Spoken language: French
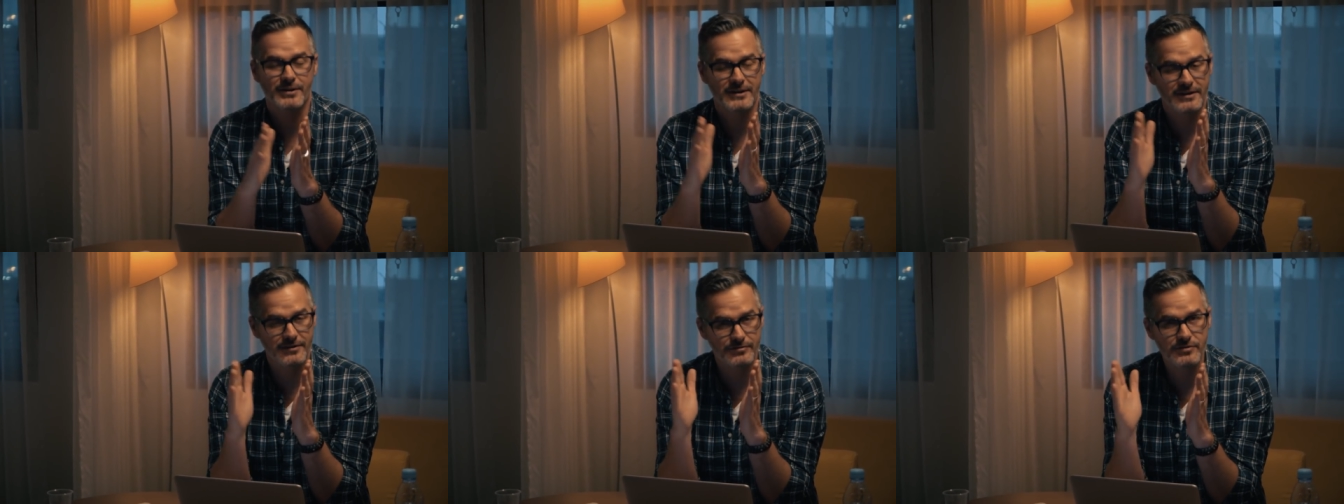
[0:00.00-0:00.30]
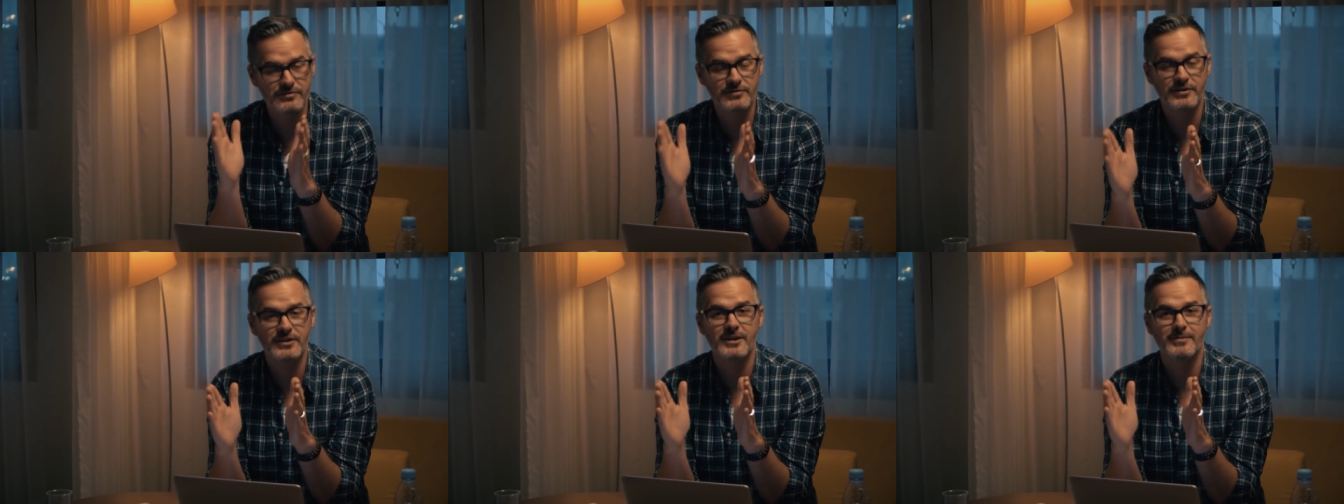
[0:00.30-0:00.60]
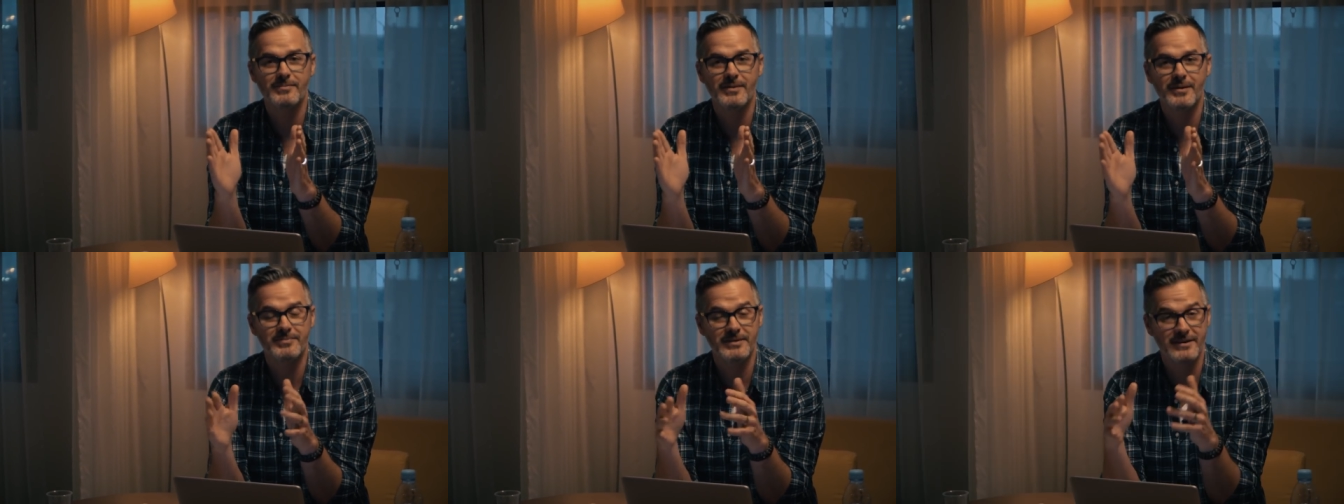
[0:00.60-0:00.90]
Prenez-vous une feuille
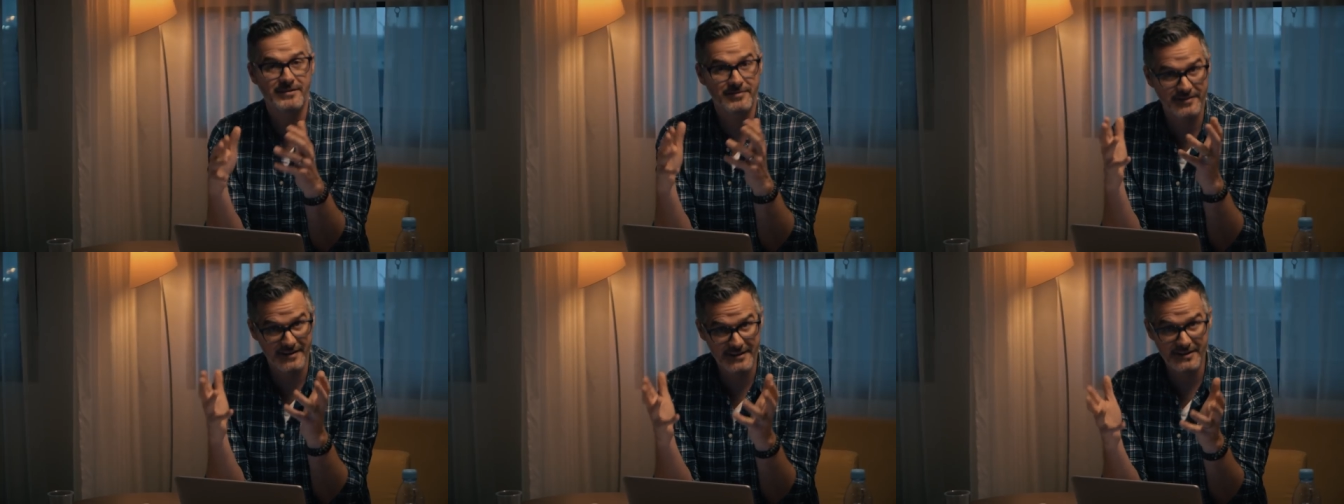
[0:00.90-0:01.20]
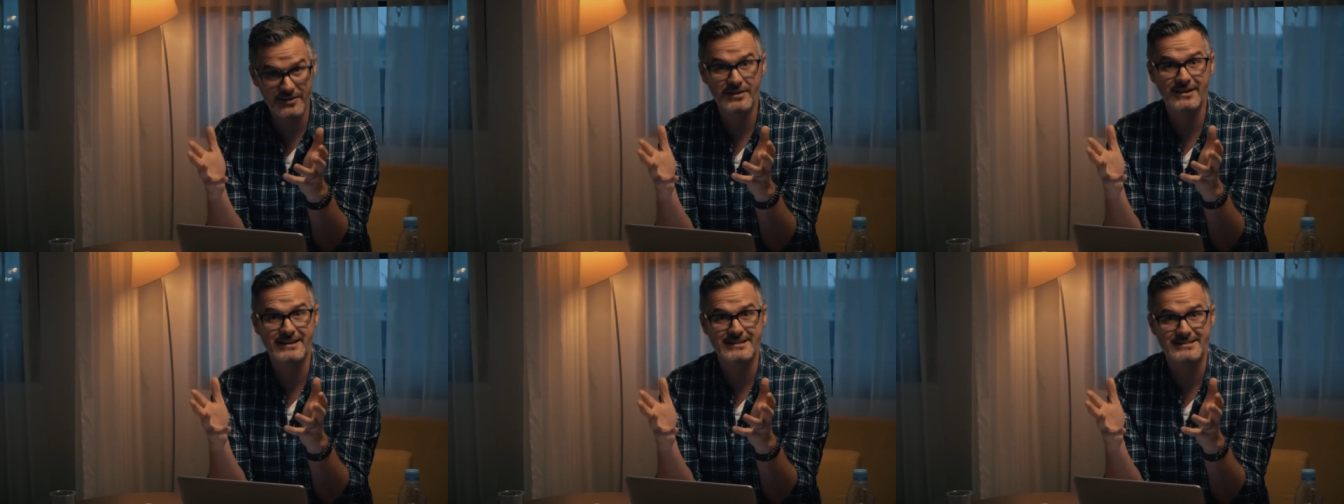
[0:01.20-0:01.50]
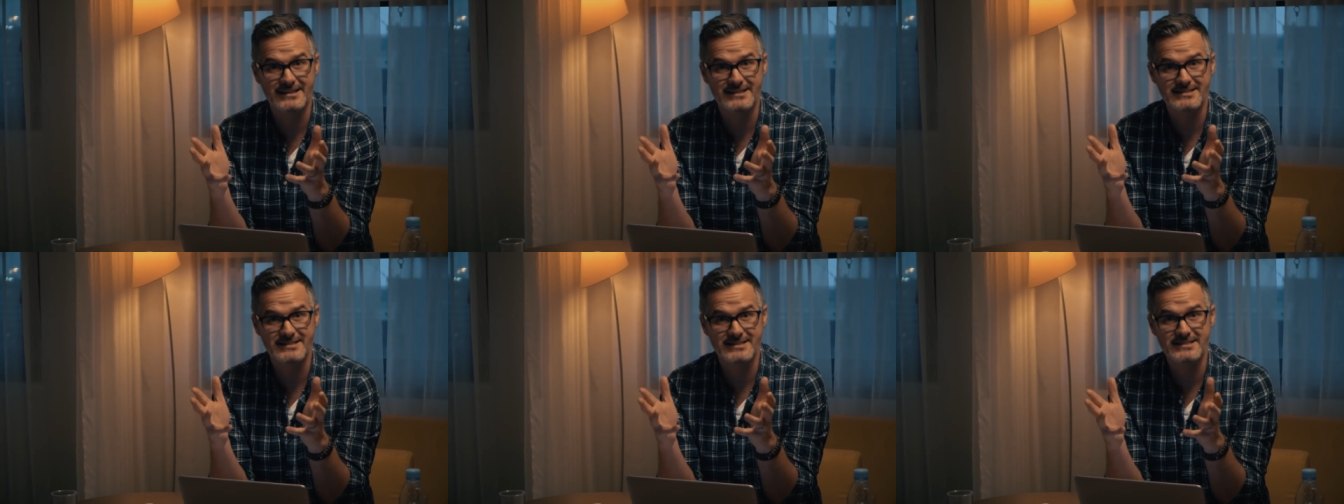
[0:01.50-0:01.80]
de papier, faites-le
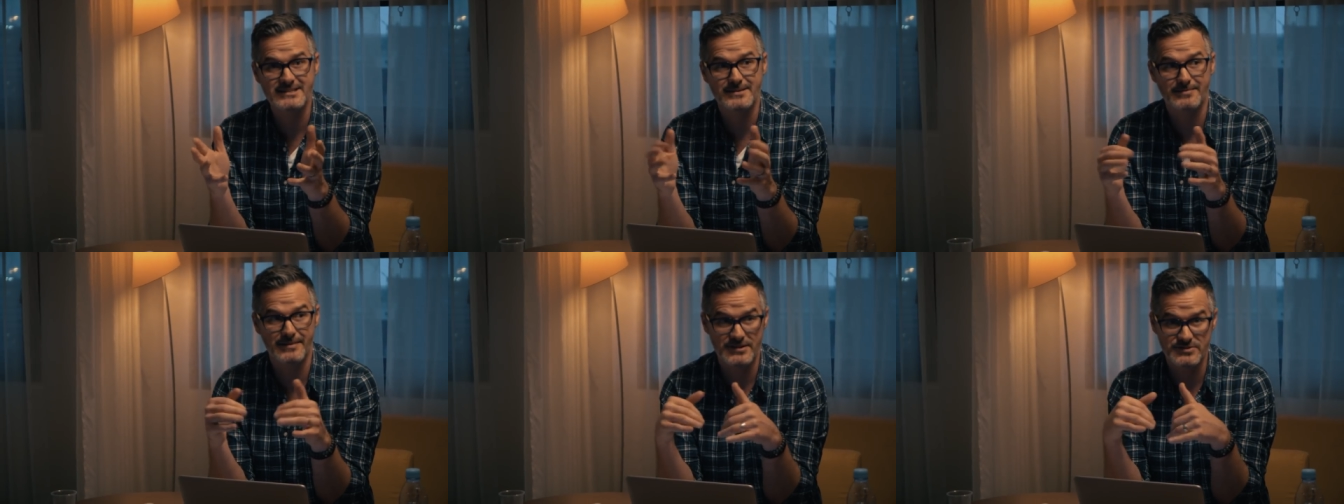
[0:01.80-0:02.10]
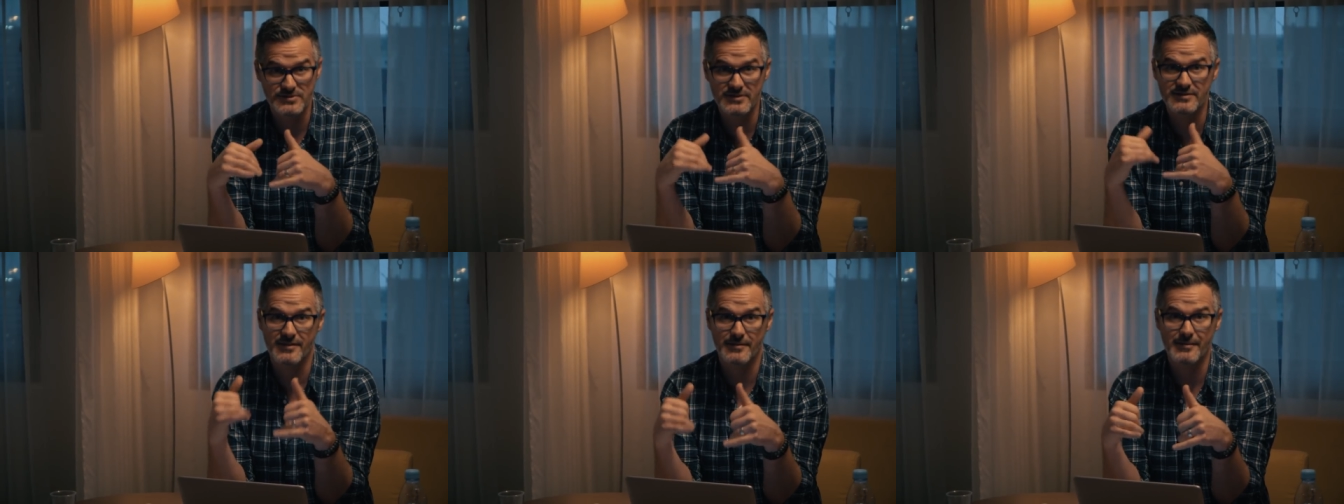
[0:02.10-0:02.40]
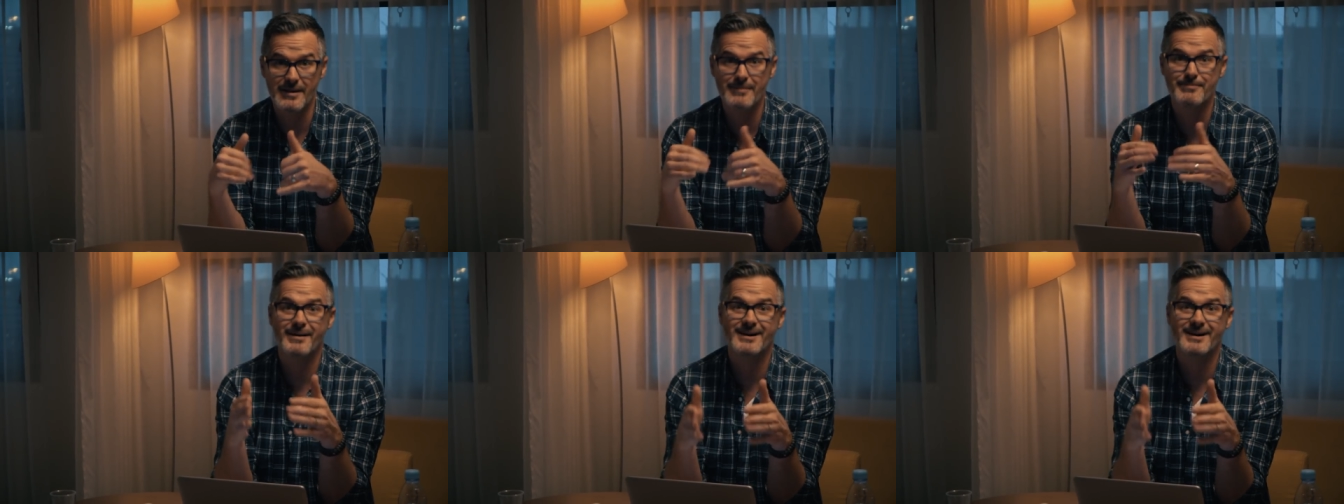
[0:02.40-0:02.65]
l'exercice et par suite, évidemment,